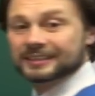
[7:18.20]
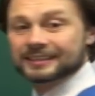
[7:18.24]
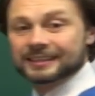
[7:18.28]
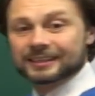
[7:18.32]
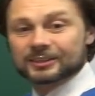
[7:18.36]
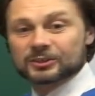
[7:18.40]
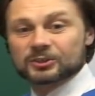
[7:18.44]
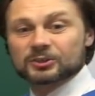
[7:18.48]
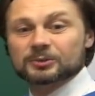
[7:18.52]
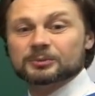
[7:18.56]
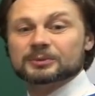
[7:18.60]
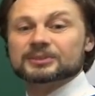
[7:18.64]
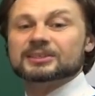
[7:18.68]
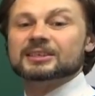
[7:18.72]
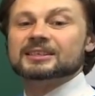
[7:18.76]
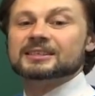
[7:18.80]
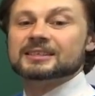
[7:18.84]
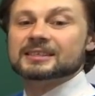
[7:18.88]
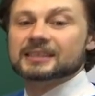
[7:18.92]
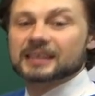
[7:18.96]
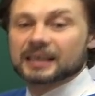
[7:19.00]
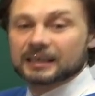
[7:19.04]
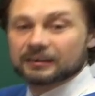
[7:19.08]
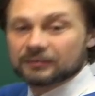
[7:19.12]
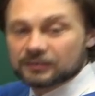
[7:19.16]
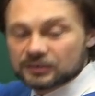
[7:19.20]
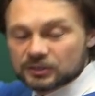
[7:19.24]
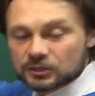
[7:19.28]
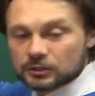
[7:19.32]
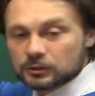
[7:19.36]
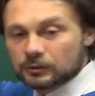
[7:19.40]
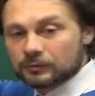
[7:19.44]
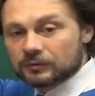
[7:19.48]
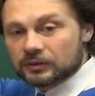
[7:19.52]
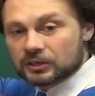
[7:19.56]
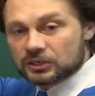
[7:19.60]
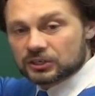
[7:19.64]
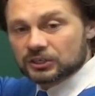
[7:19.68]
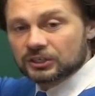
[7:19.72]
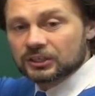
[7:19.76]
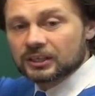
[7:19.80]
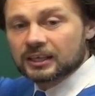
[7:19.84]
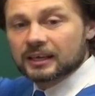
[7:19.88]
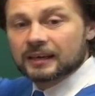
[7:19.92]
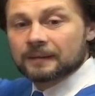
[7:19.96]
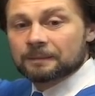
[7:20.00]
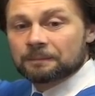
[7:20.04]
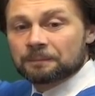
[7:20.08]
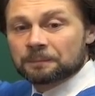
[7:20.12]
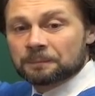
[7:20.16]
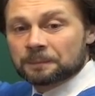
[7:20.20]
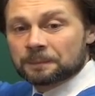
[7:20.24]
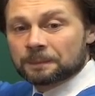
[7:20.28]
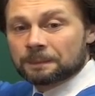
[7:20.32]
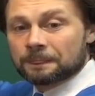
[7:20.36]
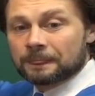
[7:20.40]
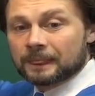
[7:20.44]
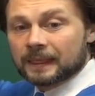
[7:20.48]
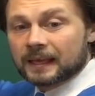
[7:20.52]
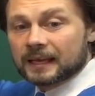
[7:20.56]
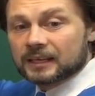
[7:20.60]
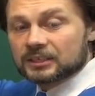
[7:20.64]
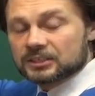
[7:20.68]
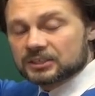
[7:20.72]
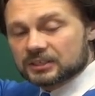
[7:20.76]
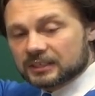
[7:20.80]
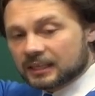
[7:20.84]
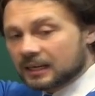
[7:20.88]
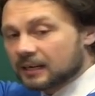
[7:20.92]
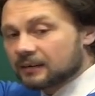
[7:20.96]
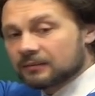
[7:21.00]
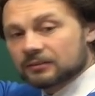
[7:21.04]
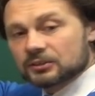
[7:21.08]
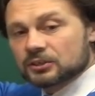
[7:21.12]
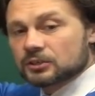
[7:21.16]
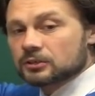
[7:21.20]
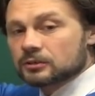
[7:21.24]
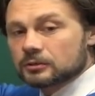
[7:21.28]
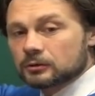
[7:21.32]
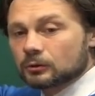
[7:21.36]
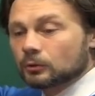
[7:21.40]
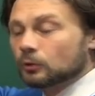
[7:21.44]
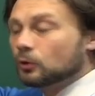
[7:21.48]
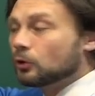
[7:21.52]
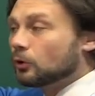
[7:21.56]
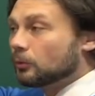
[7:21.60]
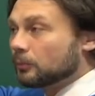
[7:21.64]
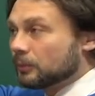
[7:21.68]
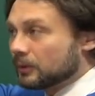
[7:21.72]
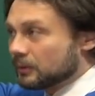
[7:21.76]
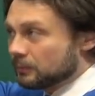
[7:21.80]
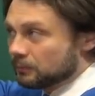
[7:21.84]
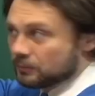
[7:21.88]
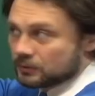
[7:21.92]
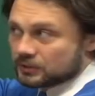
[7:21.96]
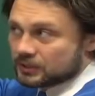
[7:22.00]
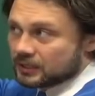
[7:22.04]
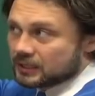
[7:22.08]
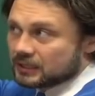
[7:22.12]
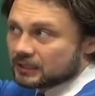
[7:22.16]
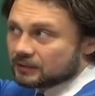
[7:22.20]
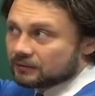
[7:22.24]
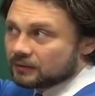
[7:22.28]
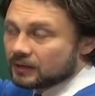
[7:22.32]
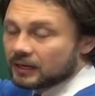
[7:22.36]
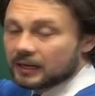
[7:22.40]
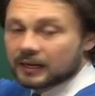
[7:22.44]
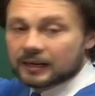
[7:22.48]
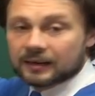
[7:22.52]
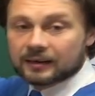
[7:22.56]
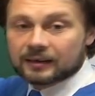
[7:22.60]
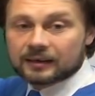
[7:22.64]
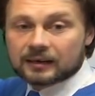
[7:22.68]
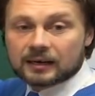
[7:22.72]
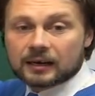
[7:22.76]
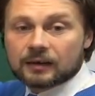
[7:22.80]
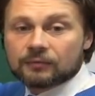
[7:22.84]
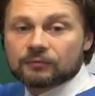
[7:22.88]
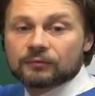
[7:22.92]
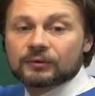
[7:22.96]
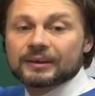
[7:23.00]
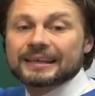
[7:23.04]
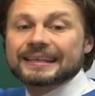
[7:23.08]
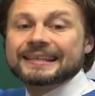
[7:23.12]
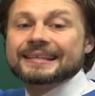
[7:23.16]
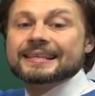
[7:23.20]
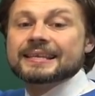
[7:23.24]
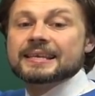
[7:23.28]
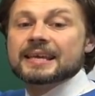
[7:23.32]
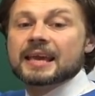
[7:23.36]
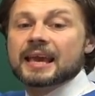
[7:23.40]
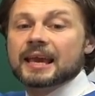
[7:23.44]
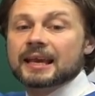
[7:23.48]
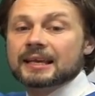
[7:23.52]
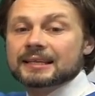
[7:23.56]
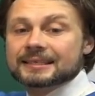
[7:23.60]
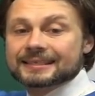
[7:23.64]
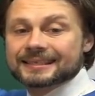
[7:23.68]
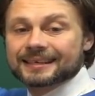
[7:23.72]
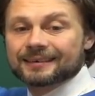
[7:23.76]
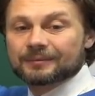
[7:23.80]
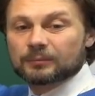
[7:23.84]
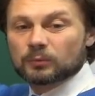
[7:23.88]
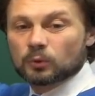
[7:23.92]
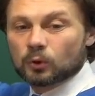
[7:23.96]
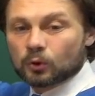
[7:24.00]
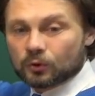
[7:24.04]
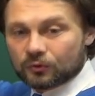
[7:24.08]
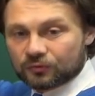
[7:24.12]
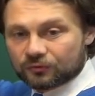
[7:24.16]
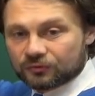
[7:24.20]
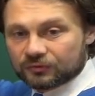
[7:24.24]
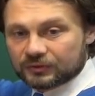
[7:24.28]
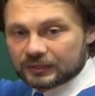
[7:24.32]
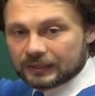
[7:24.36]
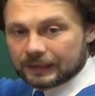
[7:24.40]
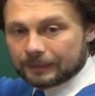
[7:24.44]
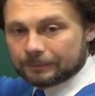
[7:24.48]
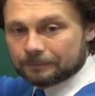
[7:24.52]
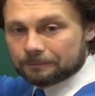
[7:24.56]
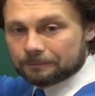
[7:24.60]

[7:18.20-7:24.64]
должно быть одинаковое число вершин, одинаковое число ребер. Без этого графы не изоморфны.